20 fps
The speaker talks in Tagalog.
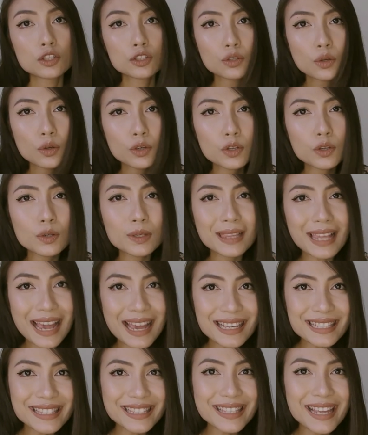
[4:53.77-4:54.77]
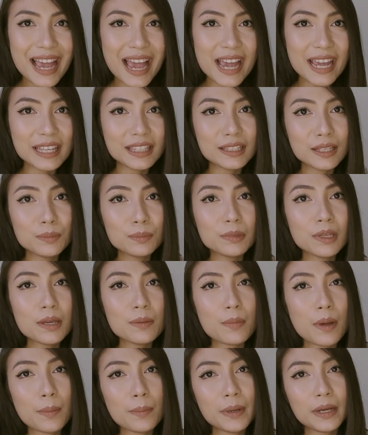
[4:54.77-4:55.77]
So, yung last na item
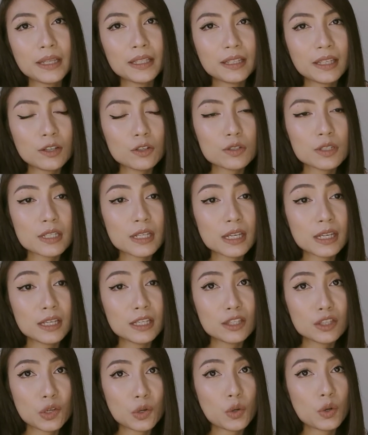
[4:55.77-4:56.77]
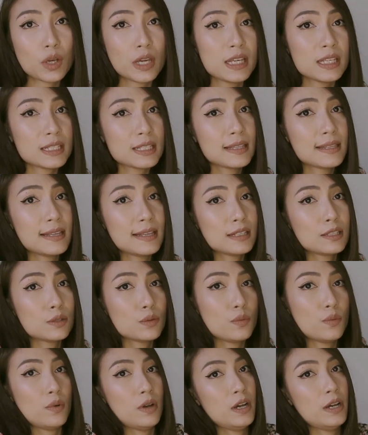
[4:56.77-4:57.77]
na ipapakita ko sa inyo is this
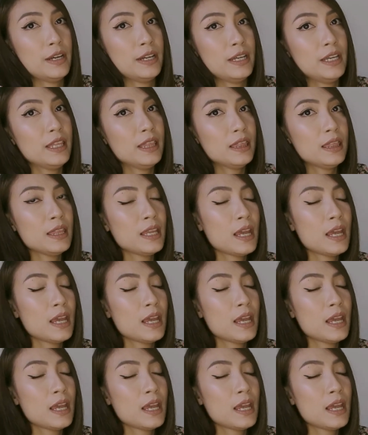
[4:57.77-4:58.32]
one.